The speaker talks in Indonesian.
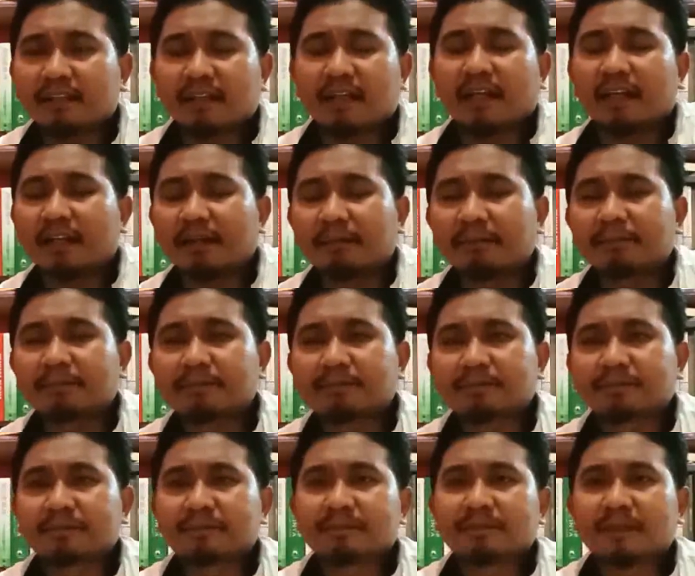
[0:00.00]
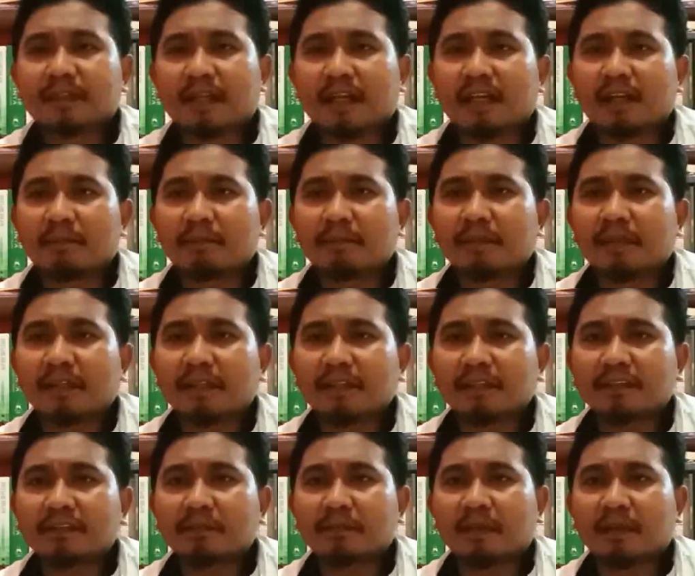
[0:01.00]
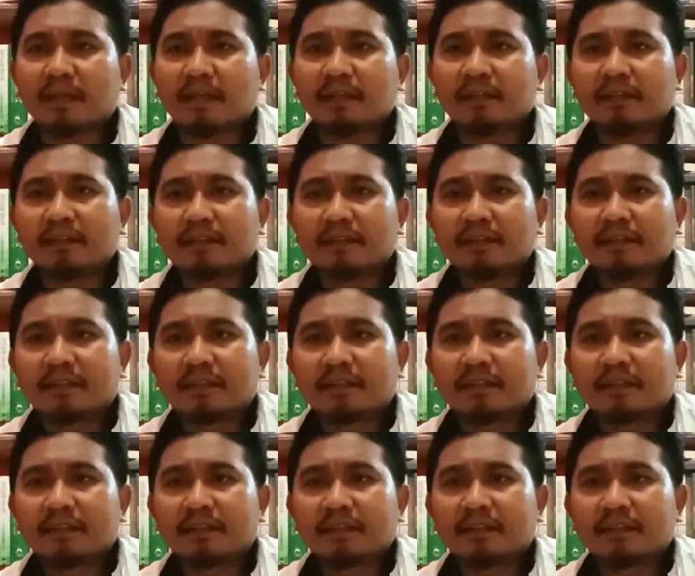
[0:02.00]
terhadap terhadap dirinya sebagai